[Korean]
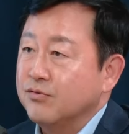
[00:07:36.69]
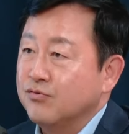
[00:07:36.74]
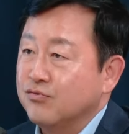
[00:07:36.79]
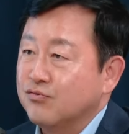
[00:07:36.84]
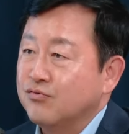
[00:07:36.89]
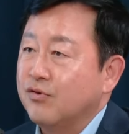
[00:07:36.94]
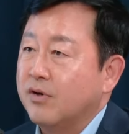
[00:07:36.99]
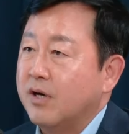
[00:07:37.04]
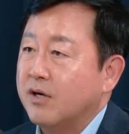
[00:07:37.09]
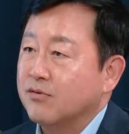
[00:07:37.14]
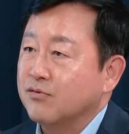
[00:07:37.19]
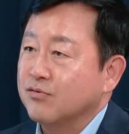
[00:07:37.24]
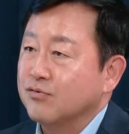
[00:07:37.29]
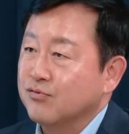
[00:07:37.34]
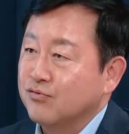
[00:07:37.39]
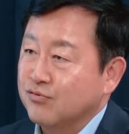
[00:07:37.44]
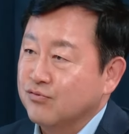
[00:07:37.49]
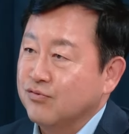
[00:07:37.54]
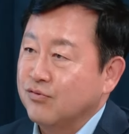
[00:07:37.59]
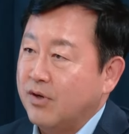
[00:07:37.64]
누구하고 음.
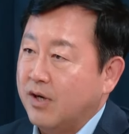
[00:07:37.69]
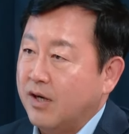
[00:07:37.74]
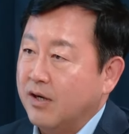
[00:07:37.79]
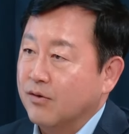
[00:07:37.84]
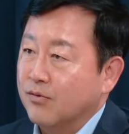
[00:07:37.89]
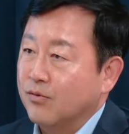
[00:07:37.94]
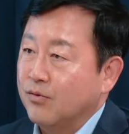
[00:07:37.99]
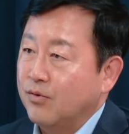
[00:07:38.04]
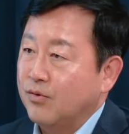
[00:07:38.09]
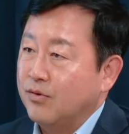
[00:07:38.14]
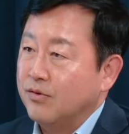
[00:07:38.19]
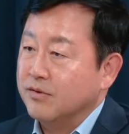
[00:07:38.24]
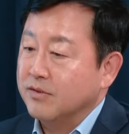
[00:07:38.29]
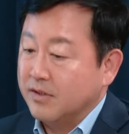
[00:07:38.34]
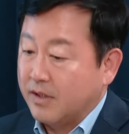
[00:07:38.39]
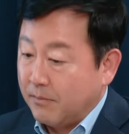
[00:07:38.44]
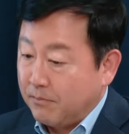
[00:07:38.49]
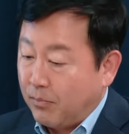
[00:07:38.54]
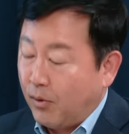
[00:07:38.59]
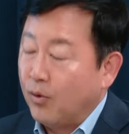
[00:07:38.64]
누구하고
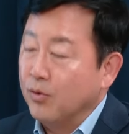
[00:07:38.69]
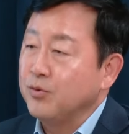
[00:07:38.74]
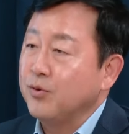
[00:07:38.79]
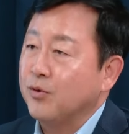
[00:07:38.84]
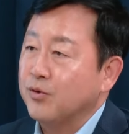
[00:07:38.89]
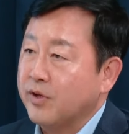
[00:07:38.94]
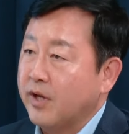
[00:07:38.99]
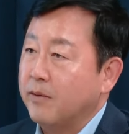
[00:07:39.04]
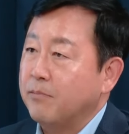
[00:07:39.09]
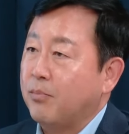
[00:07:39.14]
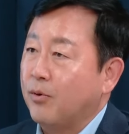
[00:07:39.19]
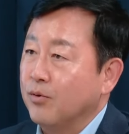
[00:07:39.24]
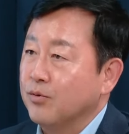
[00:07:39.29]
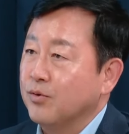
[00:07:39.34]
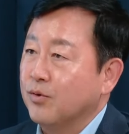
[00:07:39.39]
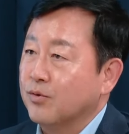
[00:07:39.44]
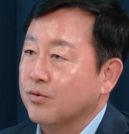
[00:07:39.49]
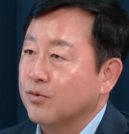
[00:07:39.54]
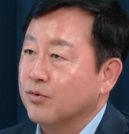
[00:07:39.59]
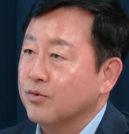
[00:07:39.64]
그러니까 음. 번호 대
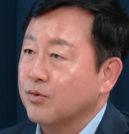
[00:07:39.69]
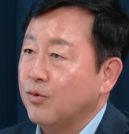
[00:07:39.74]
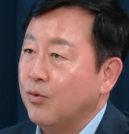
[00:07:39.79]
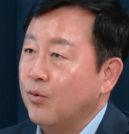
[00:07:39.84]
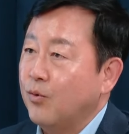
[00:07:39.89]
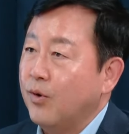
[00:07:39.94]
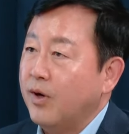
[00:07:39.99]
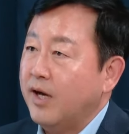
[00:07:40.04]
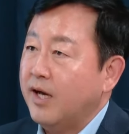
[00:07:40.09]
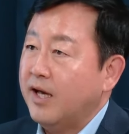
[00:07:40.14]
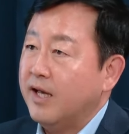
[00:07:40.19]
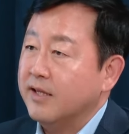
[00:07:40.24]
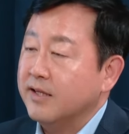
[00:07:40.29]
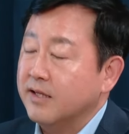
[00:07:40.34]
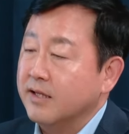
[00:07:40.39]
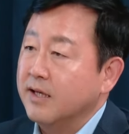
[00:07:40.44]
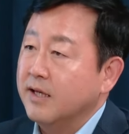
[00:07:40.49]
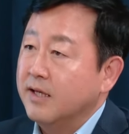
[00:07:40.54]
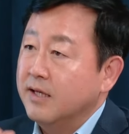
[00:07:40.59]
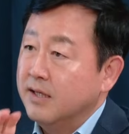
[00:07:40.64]
번호로
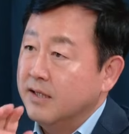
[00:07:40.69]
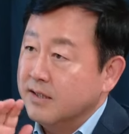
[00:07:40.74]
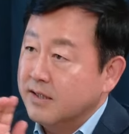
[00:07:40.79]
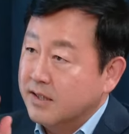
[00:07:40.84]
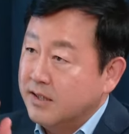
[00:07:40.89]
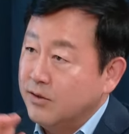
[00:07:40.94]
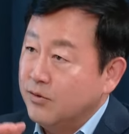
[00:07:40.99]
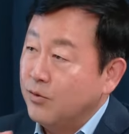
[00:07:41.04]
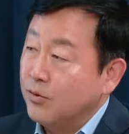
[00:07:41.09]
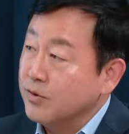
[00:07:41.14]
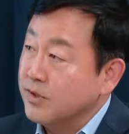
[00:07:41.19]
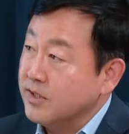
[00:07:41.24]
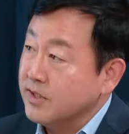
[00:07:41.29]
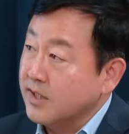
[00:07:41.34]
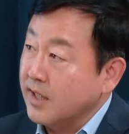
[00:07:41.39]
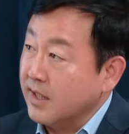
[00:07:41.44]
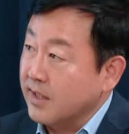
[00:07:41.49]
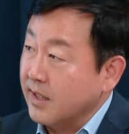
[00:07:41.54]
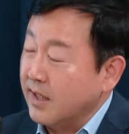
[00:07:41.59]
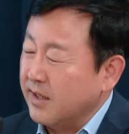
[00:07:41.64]
통화한
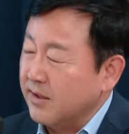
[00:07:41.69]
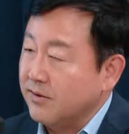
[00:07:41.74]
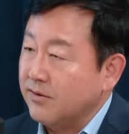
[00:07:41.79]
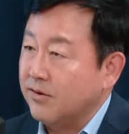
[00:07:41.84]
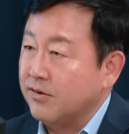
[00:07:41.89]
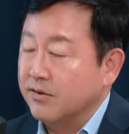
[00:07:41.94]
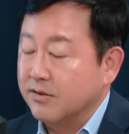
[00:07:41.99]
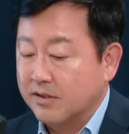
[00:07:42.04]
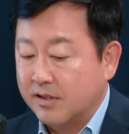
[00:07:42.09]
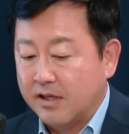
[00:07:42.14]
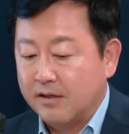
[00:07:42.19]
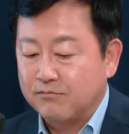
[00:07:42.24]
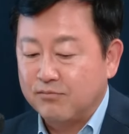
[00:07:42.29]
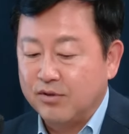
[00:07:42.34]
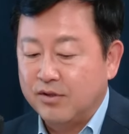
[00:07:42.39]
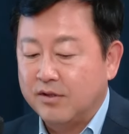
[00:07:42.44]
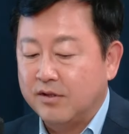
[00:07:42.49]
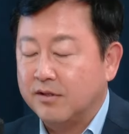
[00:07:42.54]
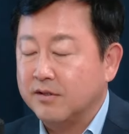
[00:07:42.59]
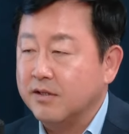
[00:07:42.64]
기록이잖아요. 그렇죠. 이게
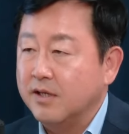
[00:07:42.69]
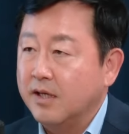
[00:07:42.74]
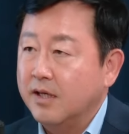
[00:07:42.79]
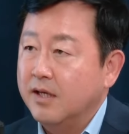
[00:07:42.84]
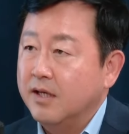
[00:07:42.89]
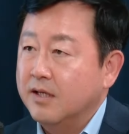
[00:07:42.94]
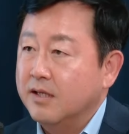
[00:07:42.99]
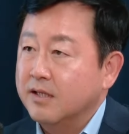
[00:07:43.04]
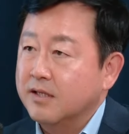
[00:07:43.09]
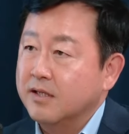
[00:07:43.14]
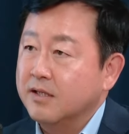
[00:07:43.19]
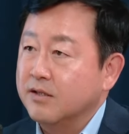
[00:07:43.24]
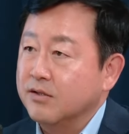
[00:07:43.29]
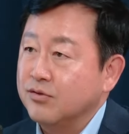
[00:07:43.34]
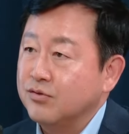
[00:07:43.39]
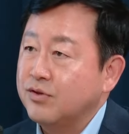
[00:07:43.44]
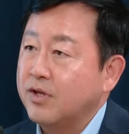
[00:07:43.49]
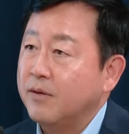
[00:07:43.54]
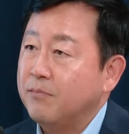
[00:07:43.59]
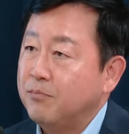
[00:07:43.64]
물론 이
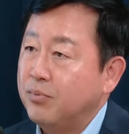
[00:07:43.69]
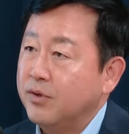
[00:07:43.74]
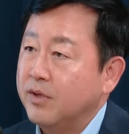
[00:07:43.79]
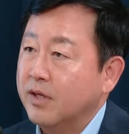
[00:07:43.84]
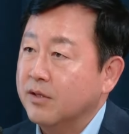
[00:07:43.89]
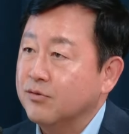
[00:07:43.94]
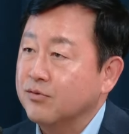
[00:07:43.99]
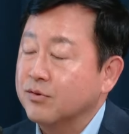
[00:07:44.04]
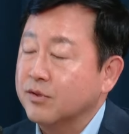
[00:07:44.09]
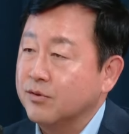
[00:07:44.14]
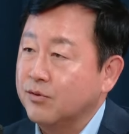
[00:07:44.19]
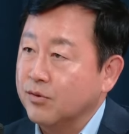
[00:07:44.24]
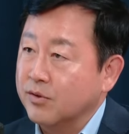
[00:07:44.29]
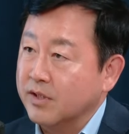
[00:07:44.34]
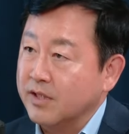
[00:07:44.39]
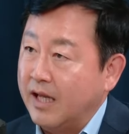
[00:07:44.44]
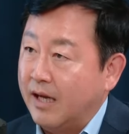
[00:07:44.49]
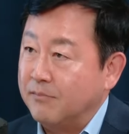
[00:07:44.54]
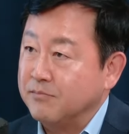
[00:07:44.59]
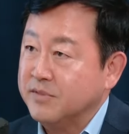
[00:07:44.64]
휴대폰에도
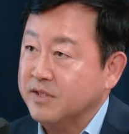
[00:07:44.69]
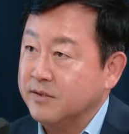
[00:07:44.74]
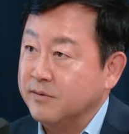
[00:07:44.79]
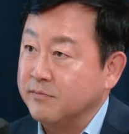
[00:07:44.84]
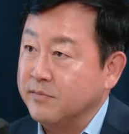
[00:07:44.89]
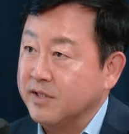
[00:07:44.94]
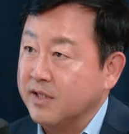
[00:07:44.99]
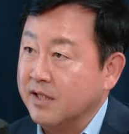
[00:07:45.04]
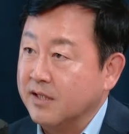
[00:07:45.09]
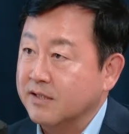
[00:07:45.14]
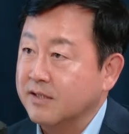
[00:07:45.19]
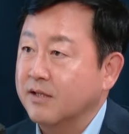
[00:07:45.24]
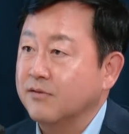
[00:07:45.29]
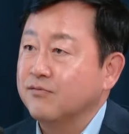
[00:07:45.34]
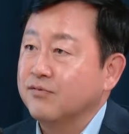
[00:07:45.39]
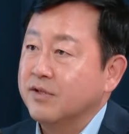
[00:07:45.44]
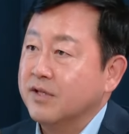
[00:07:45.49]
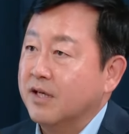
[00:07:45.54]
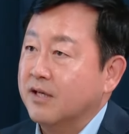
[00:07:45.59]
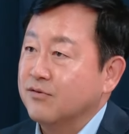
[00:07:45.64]
기록이 남습니다. 근데
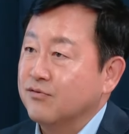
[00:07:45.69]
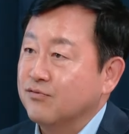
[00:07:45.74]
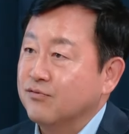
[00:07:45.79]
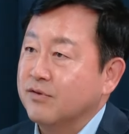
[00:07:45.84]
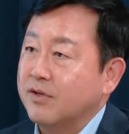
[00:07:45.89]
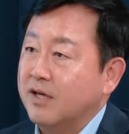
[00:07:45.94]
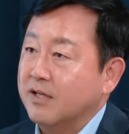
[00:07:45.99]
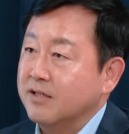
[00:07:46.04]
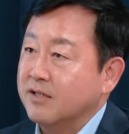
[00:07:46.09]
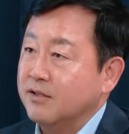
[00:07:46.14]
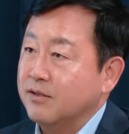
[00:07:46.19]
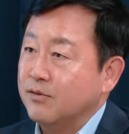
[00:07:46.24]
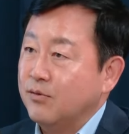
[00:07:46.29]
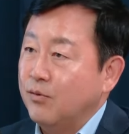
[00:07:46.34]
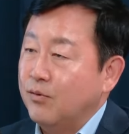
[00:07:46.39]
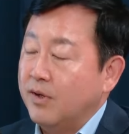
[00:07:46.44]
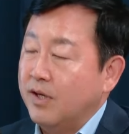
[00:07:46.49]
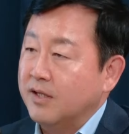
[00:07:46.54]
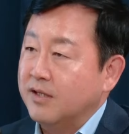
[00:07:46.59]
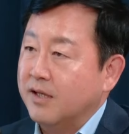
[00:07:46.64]
우리가 누구랑
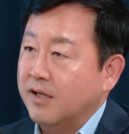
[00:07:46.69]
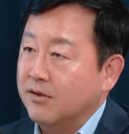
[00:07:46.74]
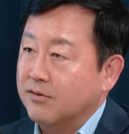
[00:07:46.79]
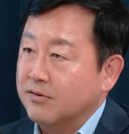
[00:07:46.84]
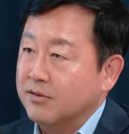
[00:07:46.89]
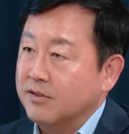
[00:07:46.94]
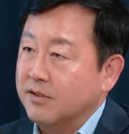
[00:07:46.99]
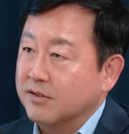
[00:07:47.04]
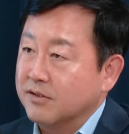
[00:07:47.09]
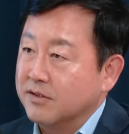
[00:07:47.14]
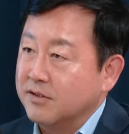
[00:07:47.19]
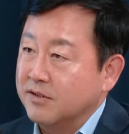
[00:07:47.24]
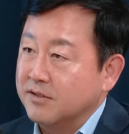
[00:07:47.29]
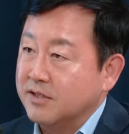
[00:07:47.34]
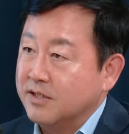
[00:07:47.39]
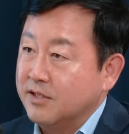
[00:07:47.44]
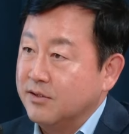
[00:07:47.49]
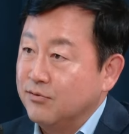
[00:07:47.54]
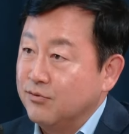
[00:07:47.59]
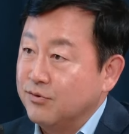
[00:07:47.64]
통화 내역을 여기서
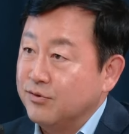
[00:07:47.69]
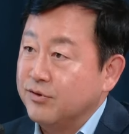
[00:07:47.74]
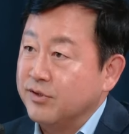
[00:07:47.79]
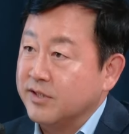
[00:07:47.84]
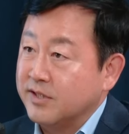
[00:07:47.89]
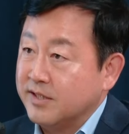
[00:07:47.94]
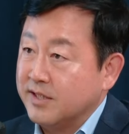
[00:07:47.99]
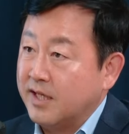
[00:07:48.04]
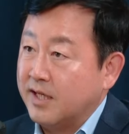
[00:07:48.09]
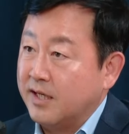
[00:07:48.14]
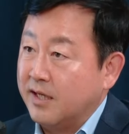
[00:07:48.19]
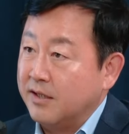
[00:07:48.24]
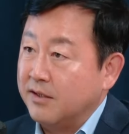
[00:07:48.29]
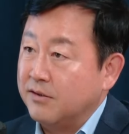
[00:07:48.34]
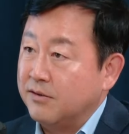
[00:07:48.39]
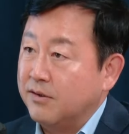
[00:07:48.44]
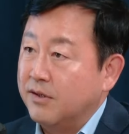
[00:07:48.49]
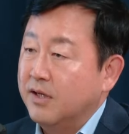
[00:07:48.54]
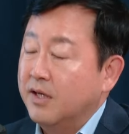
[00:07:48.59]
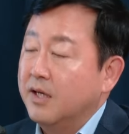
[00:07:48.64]
지울 수 있잖아요.
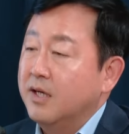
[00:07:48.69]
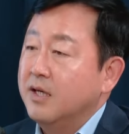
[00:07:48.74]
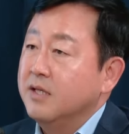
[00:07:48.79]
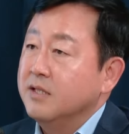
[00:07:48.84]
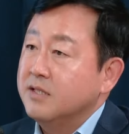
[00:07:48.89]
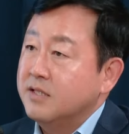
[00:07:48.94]
네.